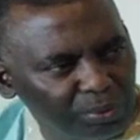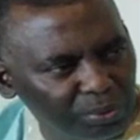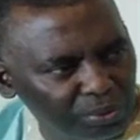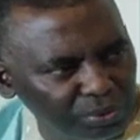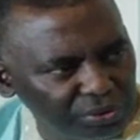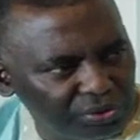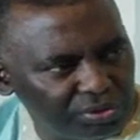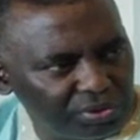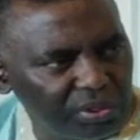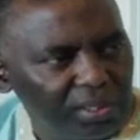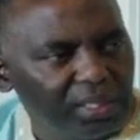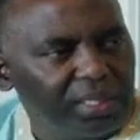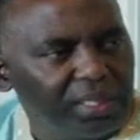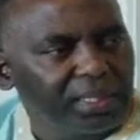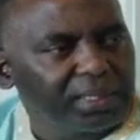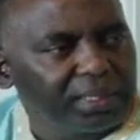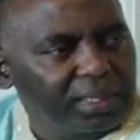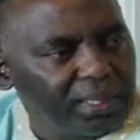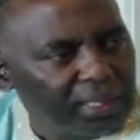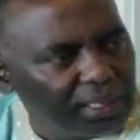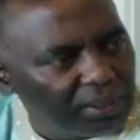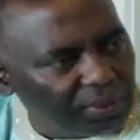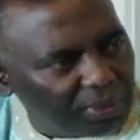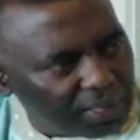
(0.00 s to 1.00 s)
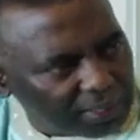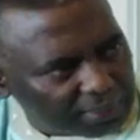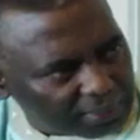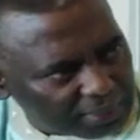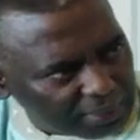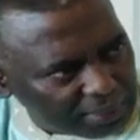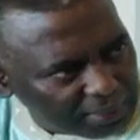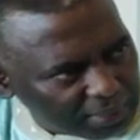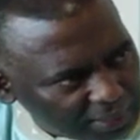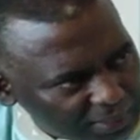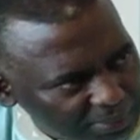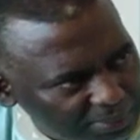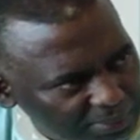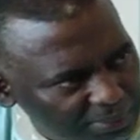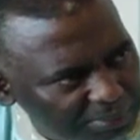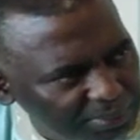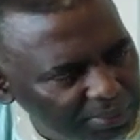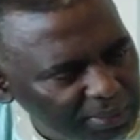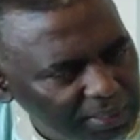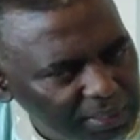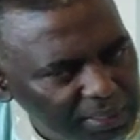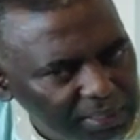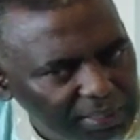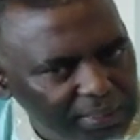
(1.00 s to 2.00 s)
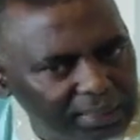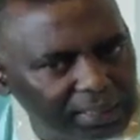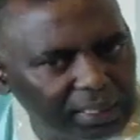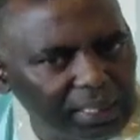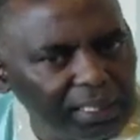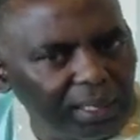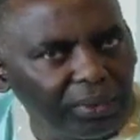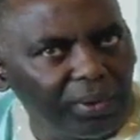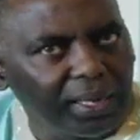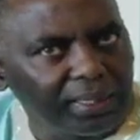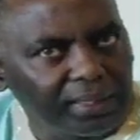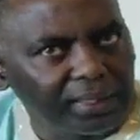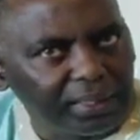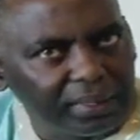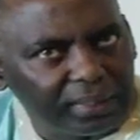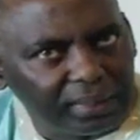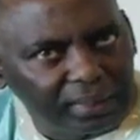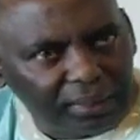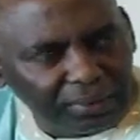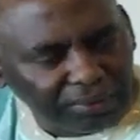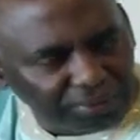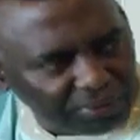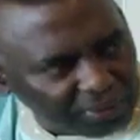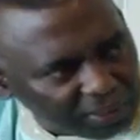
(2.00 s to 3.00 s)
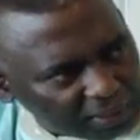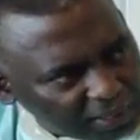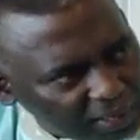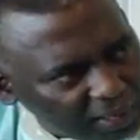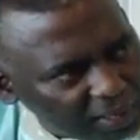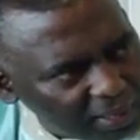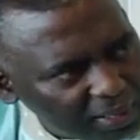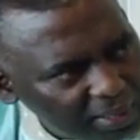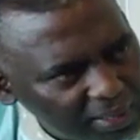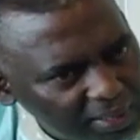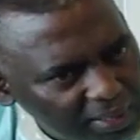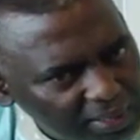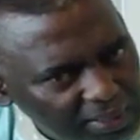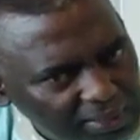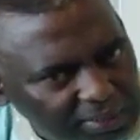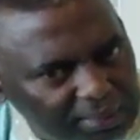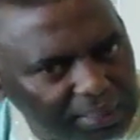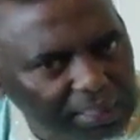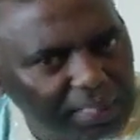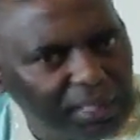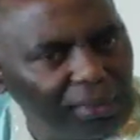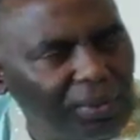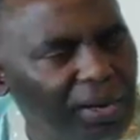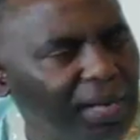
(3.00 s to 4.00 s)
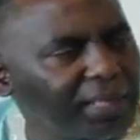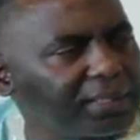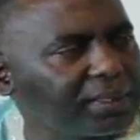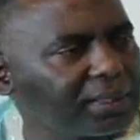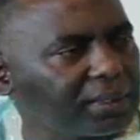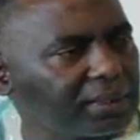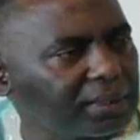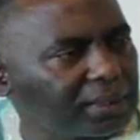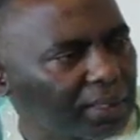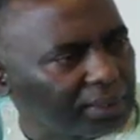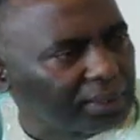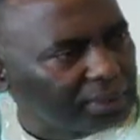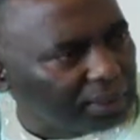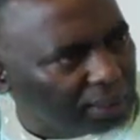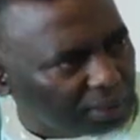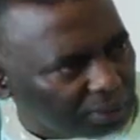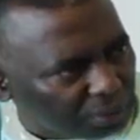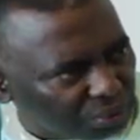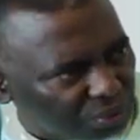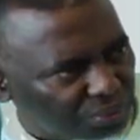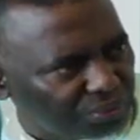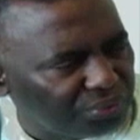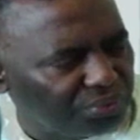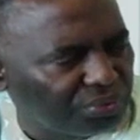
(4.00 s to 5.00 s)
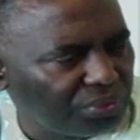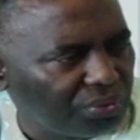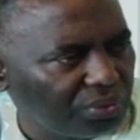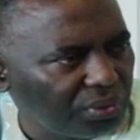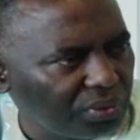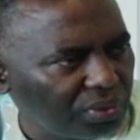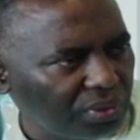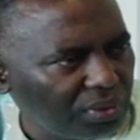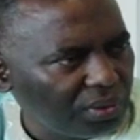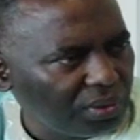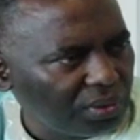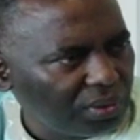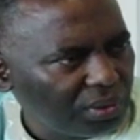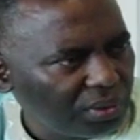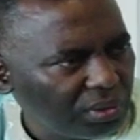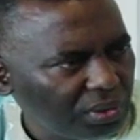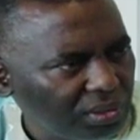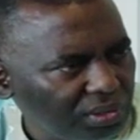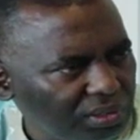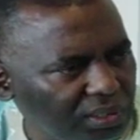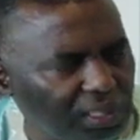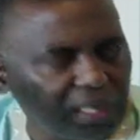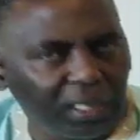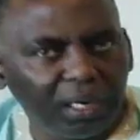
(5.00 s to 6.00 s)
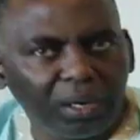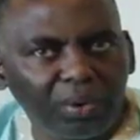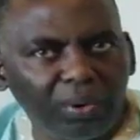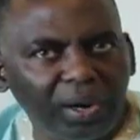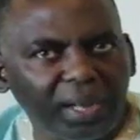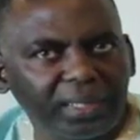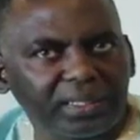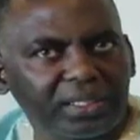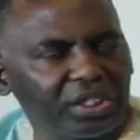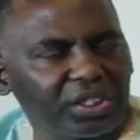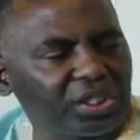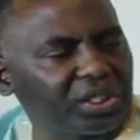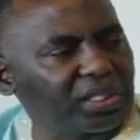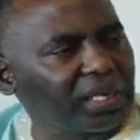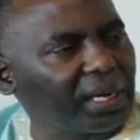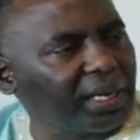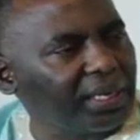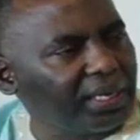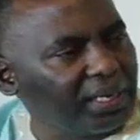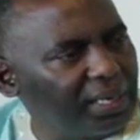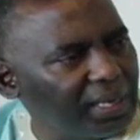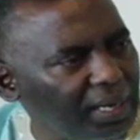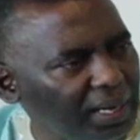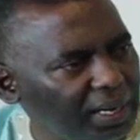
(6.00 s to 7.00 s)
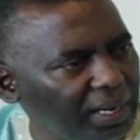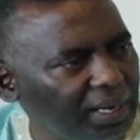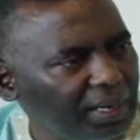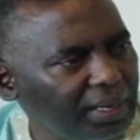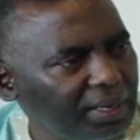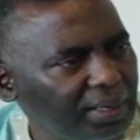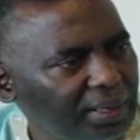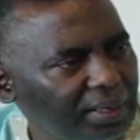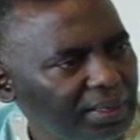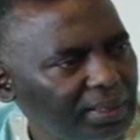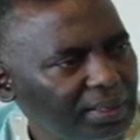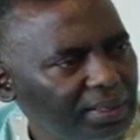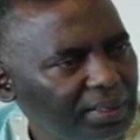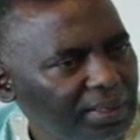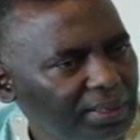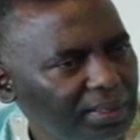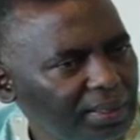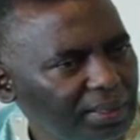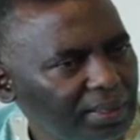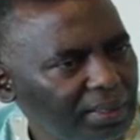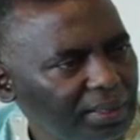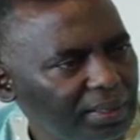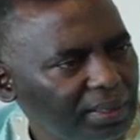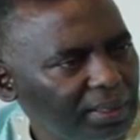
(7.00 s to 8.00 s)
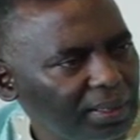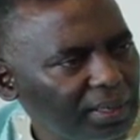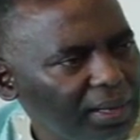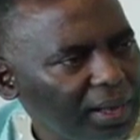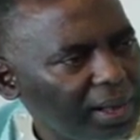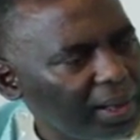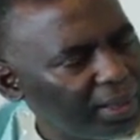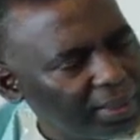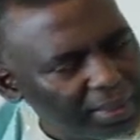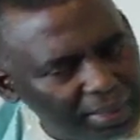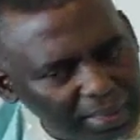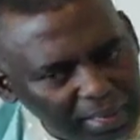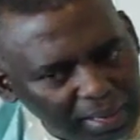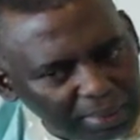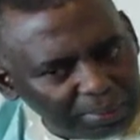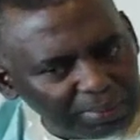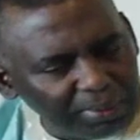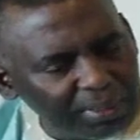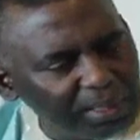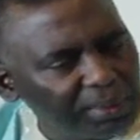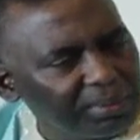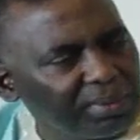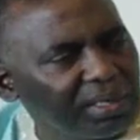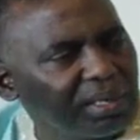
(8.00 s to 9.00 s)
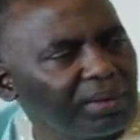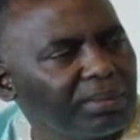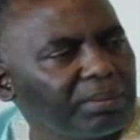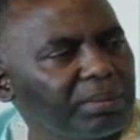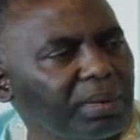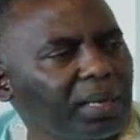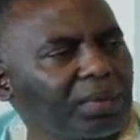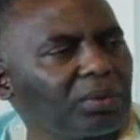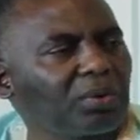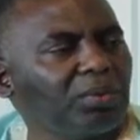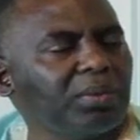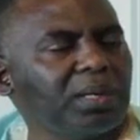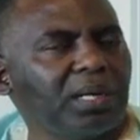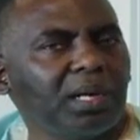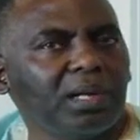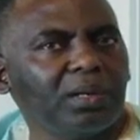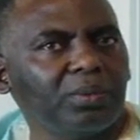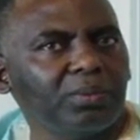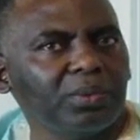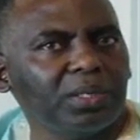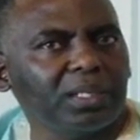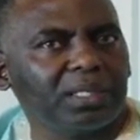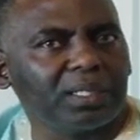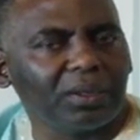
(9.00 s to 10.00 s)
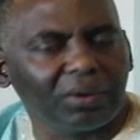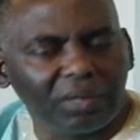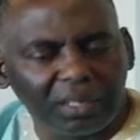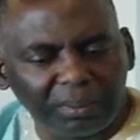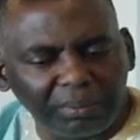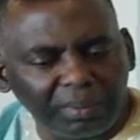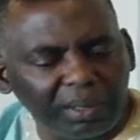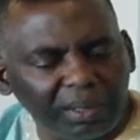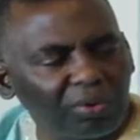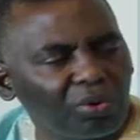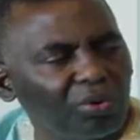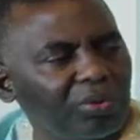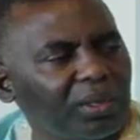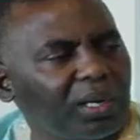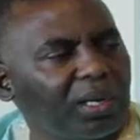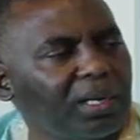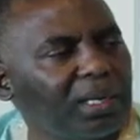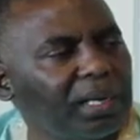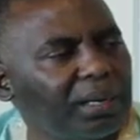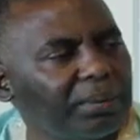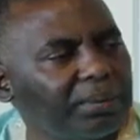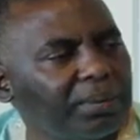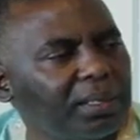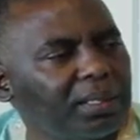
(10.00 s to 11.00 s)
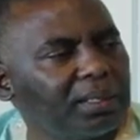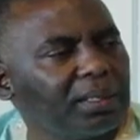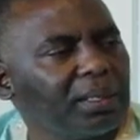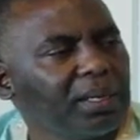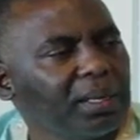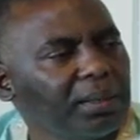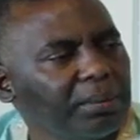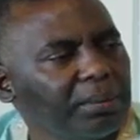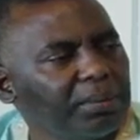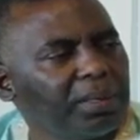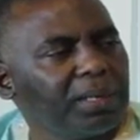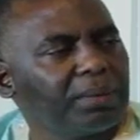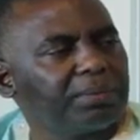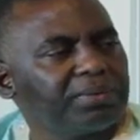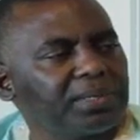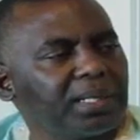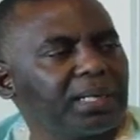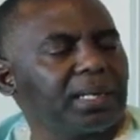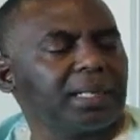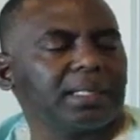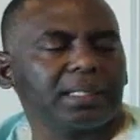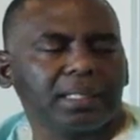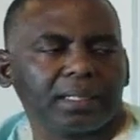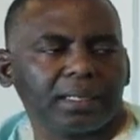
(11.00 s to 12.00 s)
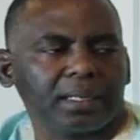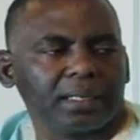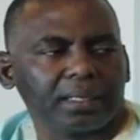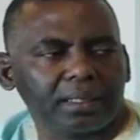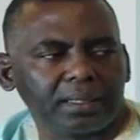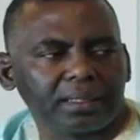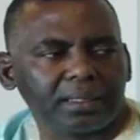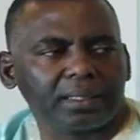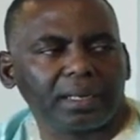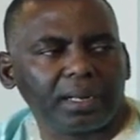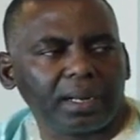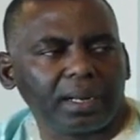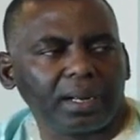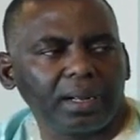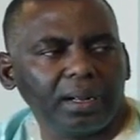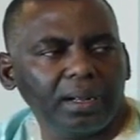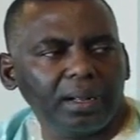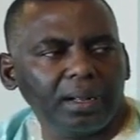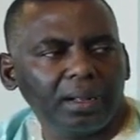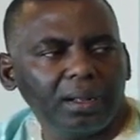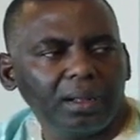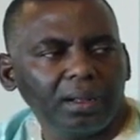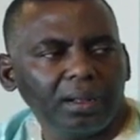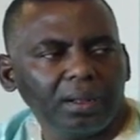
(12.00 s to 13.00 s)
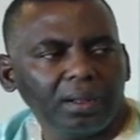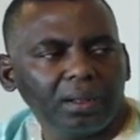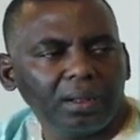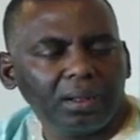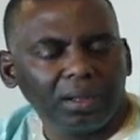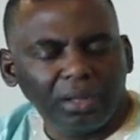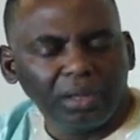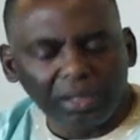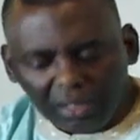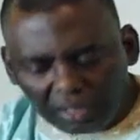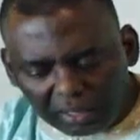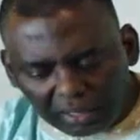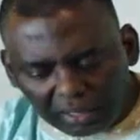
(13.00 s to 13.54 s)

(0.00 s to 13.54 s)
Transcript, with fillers: البؤس سنوات النهب سنوات التفرقة سنوات التطرف سنوات الشحناء هذا لا بد من مرقوا منها لموريتانيا مرقوا منها لا بصناديق الاختراع فهم